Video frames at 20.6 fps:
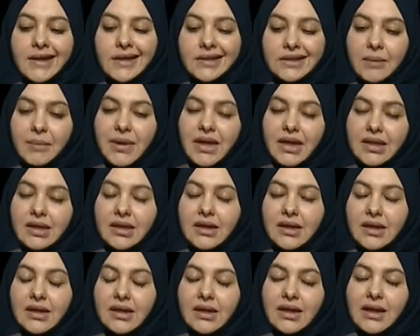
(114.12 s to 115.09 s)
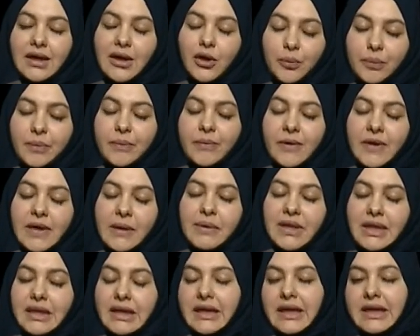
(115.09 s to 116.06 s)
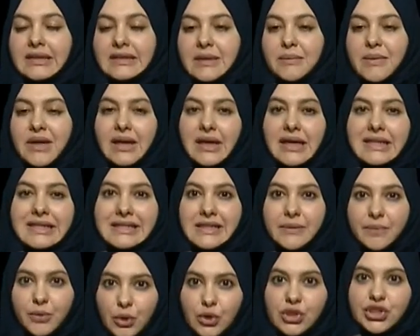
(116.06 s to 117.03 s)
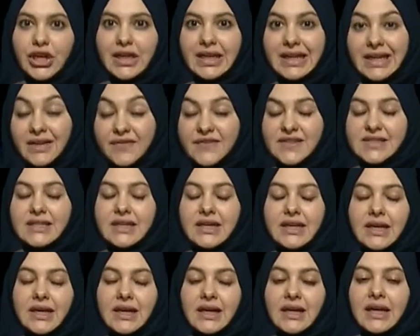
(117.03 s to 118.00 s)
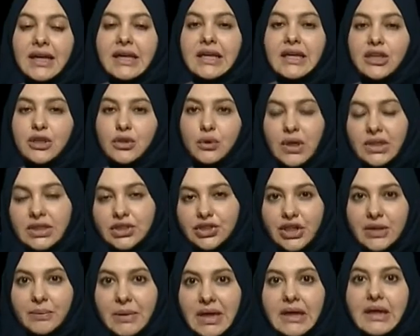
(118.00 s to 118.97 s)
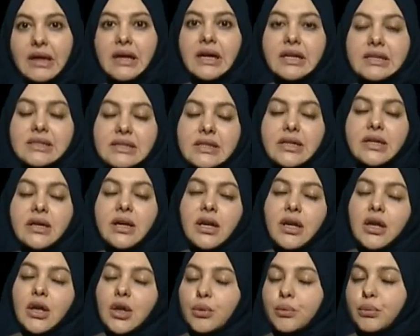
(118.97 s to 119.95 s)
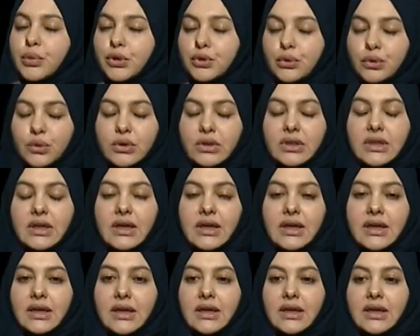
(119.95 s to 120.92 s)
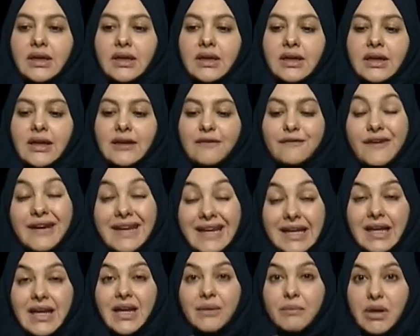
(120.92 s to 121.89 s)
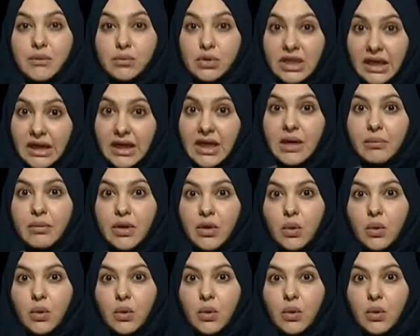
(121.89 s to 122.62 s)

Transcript: طبعا احب قبل يعني حتى ما انسب كل شيء لنفسي اكيد انه هذا الشيء ما كان راح يصير بدون آه، الفريق العمل المتكامل